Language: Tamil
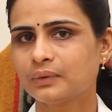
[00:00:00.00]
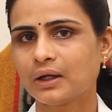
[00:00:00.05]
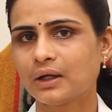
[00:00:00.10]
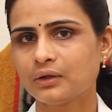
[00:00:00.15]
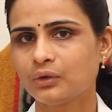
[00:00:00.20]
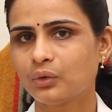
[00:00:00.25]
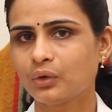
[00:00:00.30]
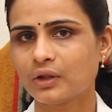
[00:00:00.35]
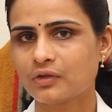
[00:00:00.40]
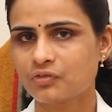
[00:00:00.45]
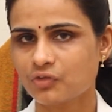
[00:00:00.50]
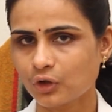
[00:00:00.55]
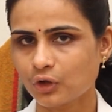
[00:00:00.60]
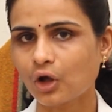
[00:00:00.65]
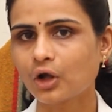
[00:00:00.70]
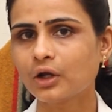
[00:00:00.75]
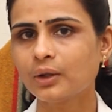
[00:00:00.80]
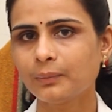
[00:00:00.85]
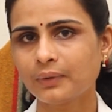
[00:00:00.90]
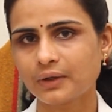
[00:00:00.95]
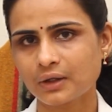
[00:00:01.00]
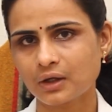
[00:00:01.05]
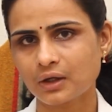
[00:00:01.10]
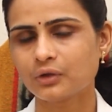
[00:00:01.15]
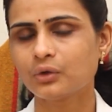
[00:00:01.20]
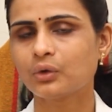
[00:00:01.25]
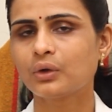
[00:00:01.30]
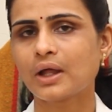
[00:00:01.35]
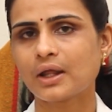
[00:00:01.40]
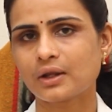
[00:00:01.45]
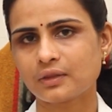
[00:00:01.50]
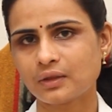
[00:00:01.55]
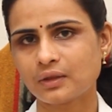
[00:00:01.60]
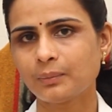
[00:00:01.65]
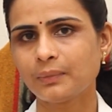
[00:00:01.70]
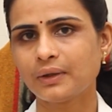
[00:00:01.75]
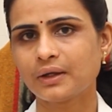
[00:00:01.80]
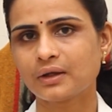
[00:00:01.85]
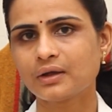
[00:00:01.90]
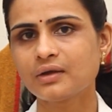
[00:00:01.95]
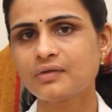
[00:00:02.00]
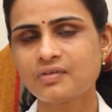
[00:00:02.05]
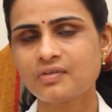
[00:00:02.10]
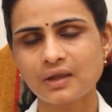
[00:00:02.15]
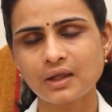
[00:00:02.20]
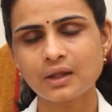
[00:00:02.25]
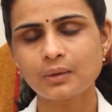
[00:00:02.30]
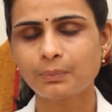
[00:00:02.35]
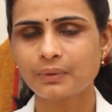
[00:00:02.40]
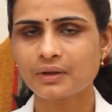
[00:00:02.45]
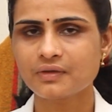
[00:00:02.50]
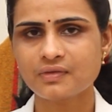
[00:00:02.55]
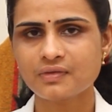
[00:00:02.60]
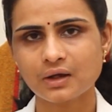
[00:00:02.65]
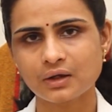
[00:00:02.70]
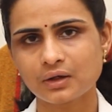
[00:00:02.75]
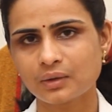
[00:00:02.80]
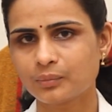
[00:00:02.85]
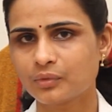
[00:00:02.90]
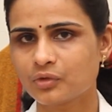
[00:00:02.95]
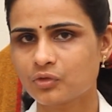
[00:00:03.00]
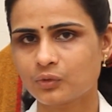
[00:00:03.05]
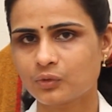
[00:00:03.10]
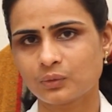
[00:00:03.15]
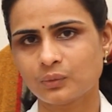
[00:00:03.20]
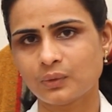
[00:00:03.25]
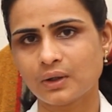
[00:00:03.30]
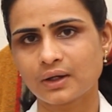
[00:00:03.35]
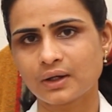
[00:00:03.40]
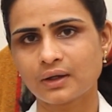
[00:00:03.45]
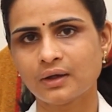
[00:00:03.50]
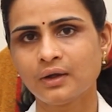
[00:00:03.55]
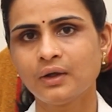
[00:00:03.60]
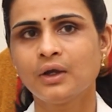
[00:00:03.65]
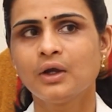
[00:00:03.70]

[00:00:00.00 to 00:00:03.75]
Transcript: அதோட சினானிம் இருக்குது அதோட அர்த்தம் இருக்குது சீர் ப்ளஸ் அகம்னு சொல்லுவாங்க